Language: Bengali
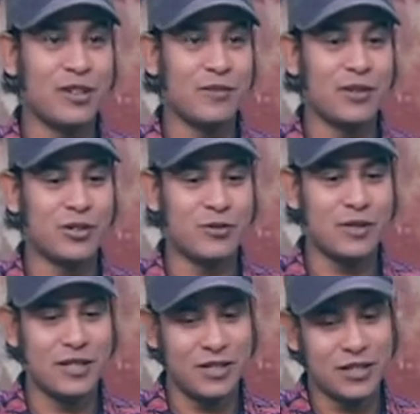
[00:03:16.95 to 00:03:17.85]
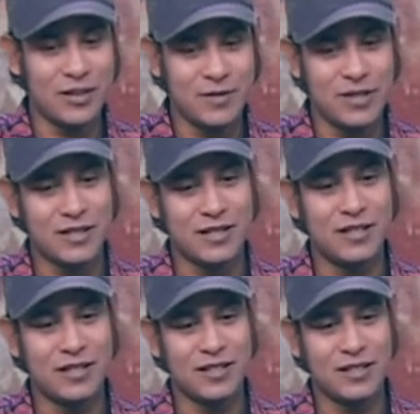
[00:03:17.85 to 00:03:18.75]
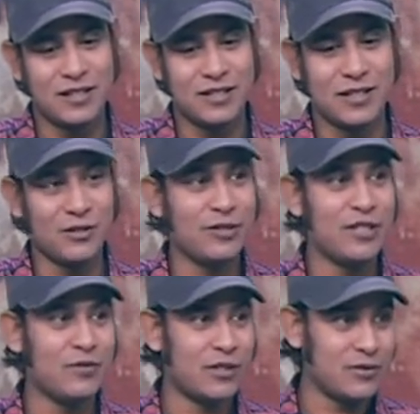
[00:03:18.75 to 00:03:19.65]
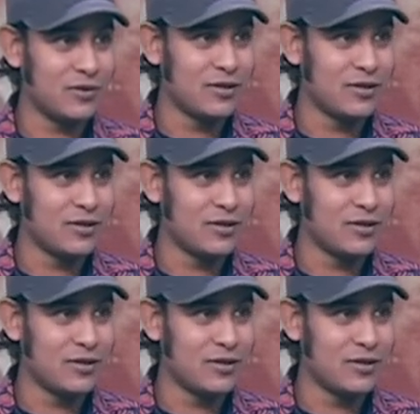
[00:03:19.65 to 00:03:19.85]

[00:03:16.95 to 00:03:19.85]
আমরা সবাই জানি সামনেই জাতীয় নির্বাচন